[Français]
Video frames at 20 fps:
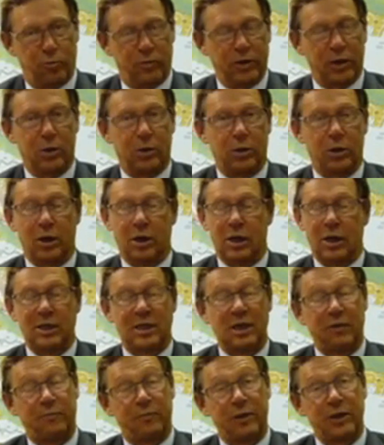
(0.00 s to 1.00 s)
le
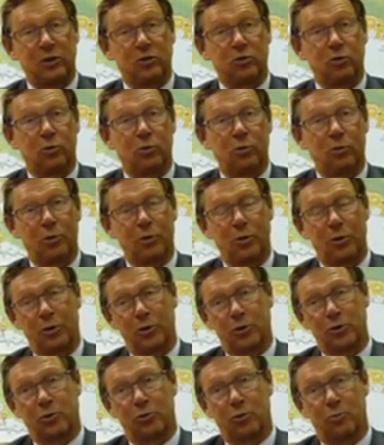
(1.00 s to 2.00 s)
les effets sont,
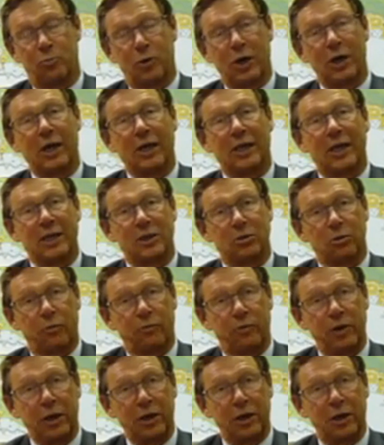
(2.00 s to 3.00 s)
moins
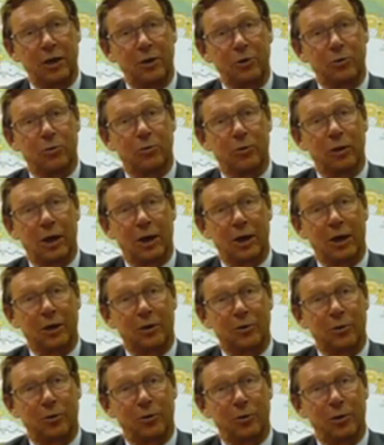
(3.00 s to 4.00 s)
catastrophiques que
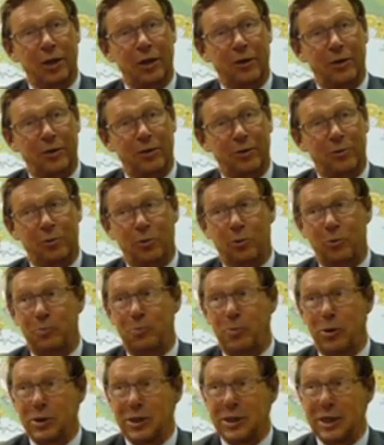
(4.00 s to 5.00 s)

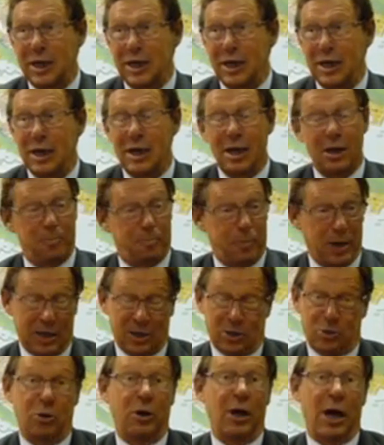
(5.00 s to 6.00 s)
l'on pensait,
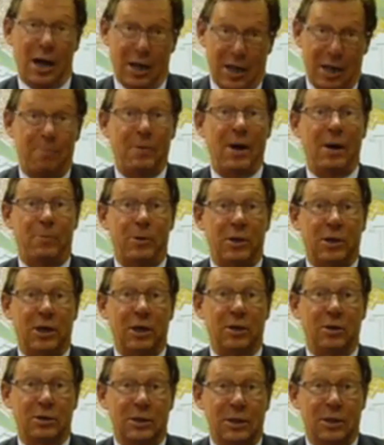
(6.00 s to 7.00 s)
parce qu'elle n'est pas
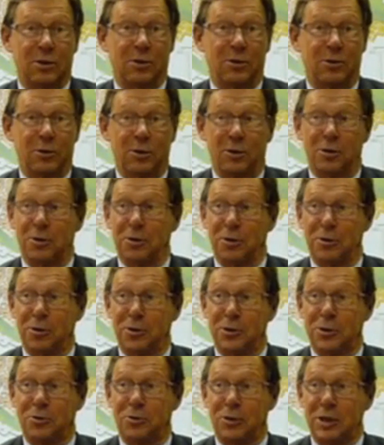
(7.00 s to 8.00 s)
appliquée dans,
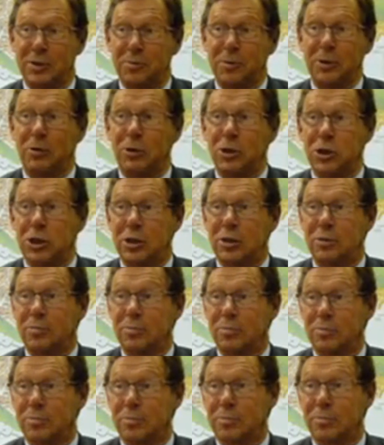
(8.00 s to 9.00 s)
son esprit
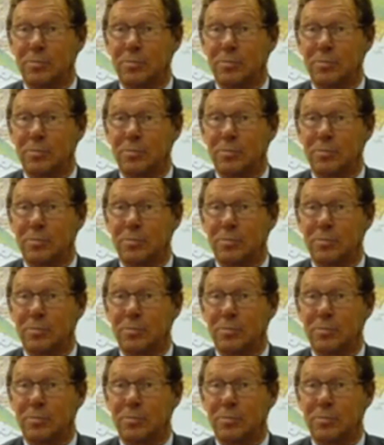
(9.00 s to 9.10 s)
d'origine.